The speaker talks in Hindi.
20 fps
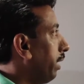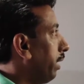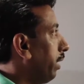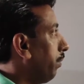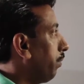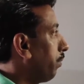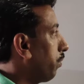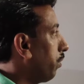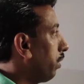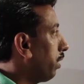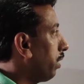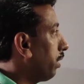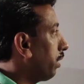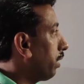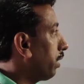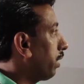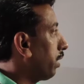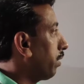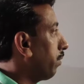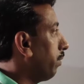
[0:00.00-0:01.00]
इफ़
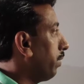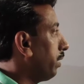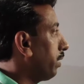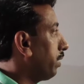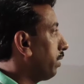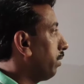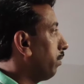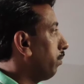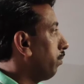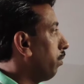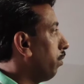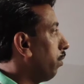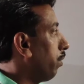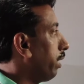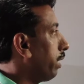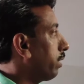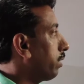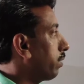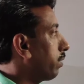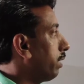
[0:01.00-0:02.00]
क्वाड्रेटिक इक्वेशन फोर
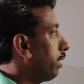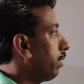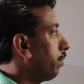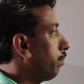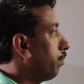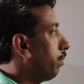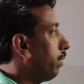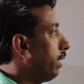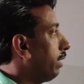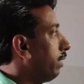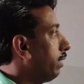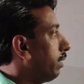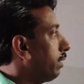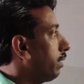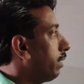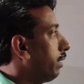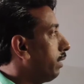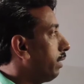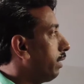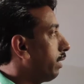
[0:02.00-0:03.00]
एक्स स्क्र माइनस
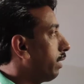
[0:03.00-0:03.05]
थ्री